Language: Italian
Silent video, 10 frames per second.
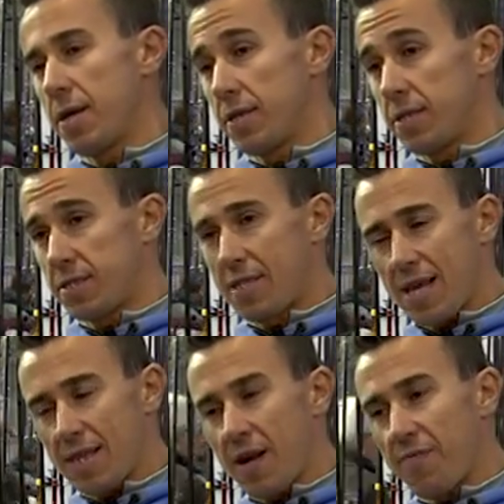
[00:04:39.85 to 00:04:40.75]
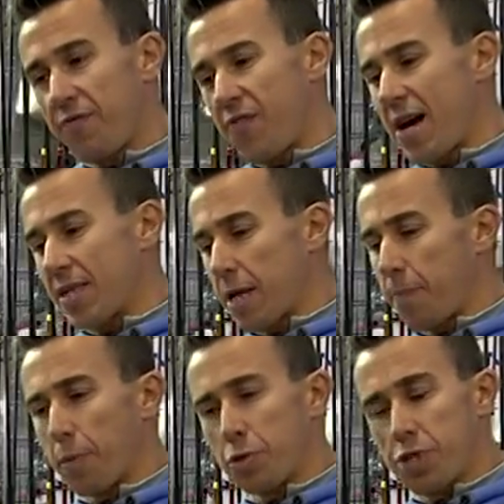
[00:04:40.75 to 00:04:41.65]
stata fatta e
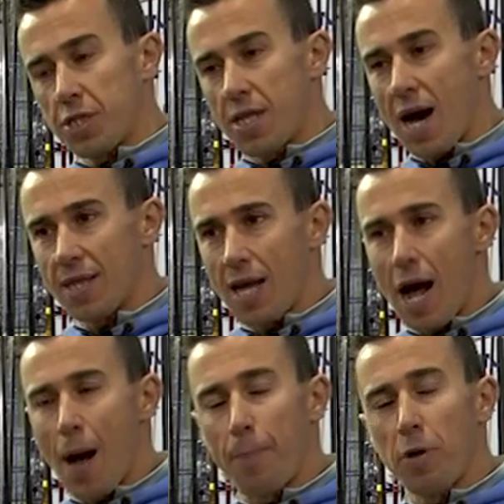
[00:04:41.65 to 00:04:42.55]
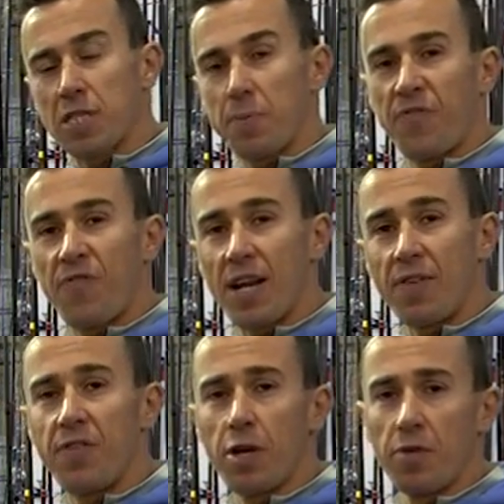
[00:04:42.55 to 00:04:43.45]
progettata apposta per fare
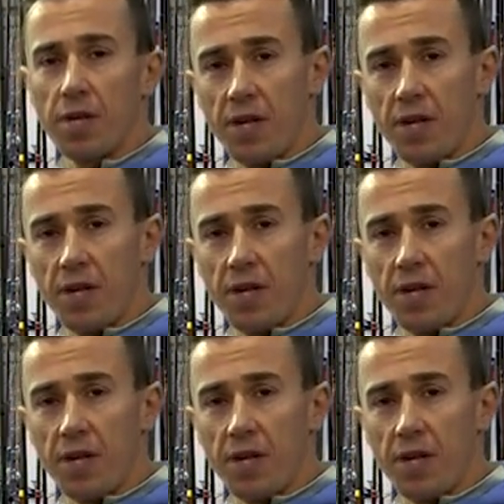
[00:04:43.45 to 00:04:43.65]
il vero,